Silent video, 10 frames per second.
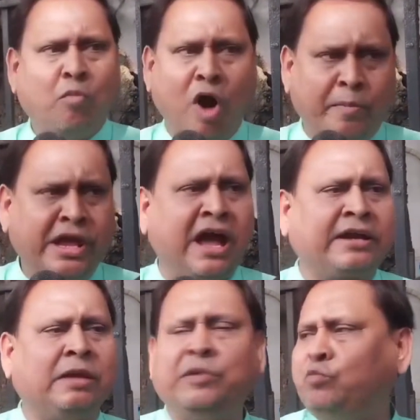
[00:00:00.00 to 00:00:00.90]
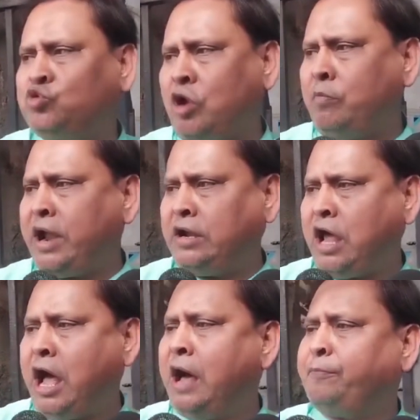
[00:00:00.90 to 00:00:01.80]
ববি হাকিমই মুসলমান
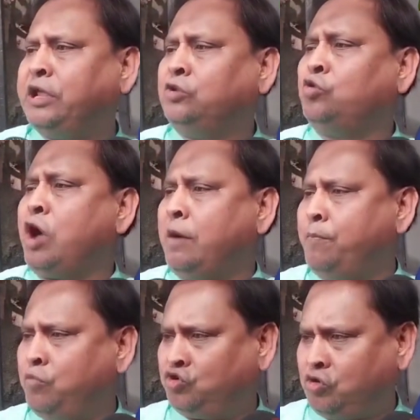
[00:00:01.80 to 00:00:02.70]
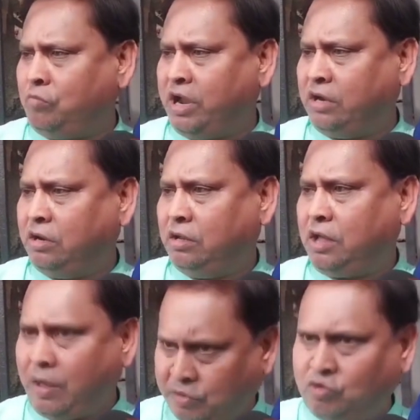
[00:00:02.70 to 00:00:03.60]
না হাফ হিন্দু হাফ মুসলমান
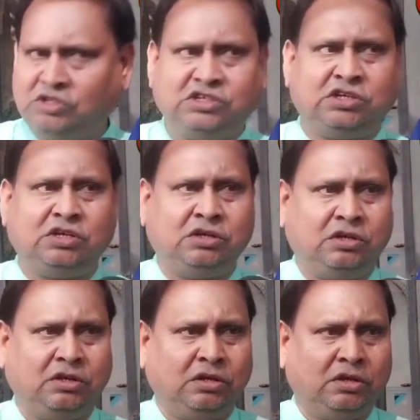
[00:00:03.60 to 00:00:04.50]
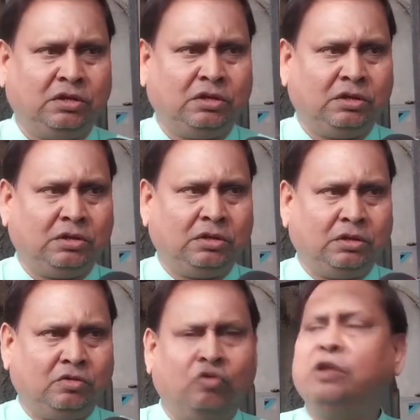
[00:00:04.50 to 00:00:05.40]
আমি বলছি
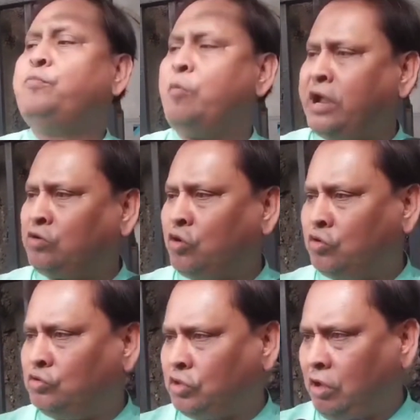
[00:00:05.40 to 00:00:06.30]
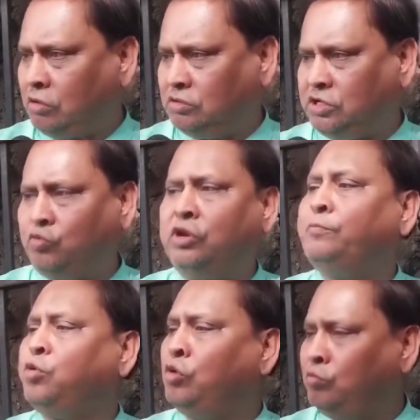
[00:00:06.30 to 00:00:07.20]
উনি প্রমাণ করুন তো যে উনি
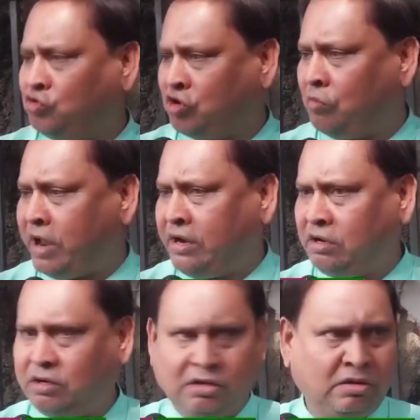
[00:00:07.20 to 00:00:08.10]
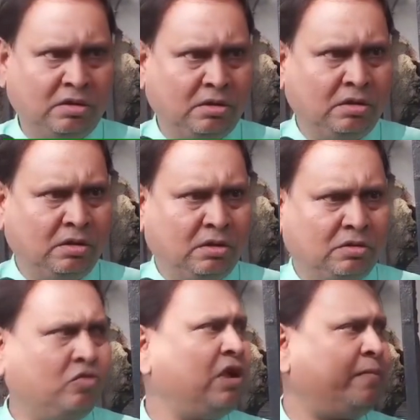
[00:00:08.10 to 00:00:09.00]
ফুল মুসলমান
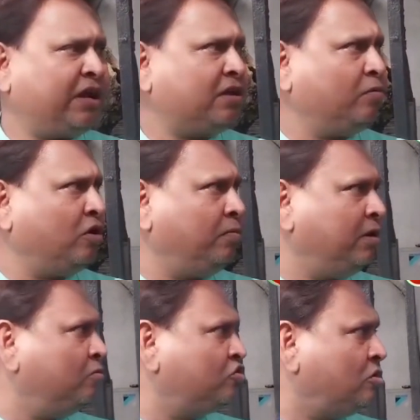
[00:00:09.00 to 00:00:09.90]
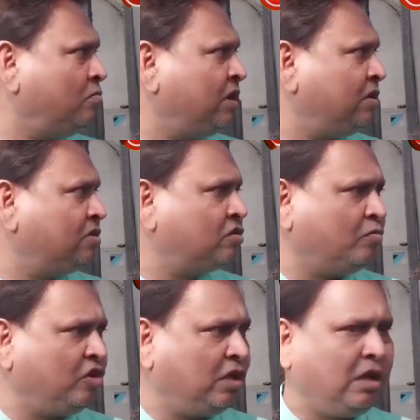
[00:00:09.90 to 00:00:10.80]
উনি আবার কি বলবেন মুসলমানদের
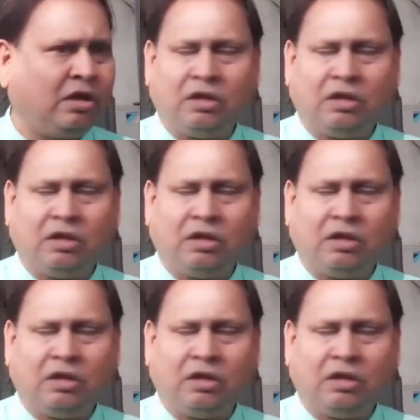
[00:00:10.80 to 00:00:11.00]
সম্বন্ধে